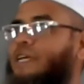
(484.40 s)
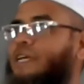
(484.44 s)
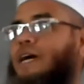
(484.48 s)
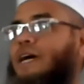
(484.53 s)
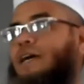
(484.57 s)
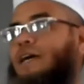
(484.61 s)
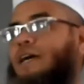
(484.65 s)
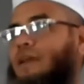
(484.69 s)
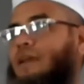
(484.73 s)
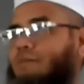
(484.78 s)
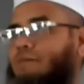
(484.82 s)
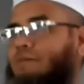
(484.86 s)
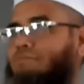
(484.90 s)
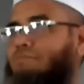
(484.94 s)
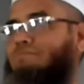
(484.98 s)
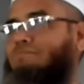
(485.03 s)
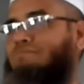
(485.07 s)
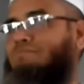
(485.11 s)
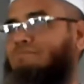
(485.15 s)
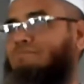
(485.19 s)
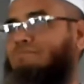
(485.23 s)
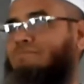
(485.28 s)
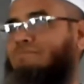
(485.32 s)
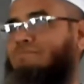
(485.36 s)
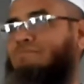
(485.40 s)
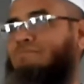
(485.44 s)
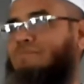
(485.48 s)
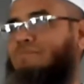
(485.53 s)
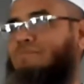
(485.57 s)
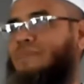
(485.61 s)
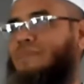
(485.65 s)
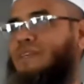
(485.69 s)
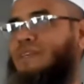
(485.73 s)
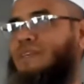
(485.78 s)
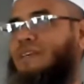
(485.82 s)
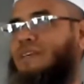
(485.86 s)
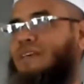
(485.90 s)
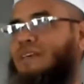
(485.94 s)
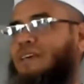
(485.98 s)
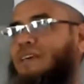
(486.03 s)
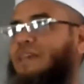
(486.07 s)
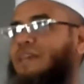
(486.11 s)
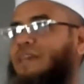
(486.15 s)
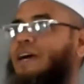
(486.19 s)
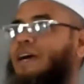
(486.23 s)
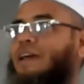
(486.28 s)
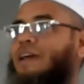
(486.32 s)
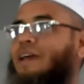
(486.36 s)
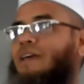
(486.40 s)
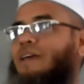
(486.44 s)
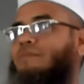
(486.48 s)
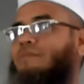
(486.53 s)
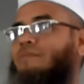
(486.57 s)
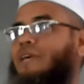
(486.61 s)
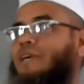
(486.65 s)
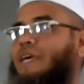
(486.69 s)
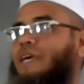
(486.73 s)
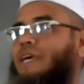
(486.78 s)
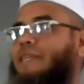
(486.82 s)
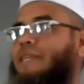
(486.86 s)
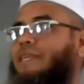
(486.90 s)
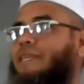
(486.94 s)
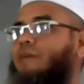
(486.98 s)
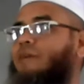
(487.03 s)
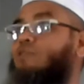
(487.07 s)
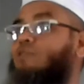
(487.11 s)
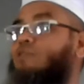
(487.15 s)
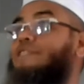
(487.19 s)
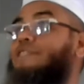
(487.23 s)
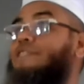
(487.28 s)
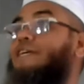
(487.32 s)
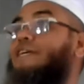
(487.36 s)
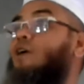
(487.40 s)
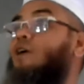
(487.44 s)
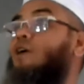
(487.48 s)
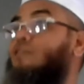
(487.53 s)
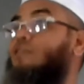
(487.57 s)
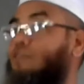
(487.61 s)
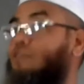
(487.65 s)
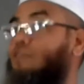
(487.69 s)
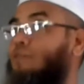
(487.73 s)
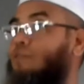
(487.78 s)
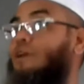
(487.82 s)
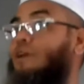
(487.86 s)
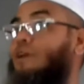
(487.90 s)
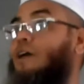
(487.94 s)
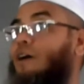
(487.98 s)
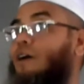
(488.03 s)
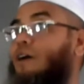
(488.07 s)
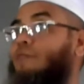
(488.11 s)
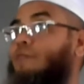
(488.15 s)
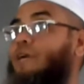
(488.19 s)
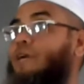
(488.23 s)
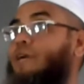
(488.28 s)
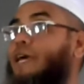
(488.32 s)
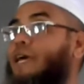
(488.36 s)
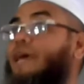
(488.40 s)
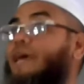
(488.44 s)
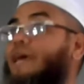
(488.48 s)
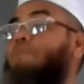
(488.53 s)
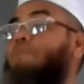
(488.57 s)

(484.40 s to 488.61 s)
এটা হারাম এ হারাম খেয়ে দেহ যে গঠন করা হবে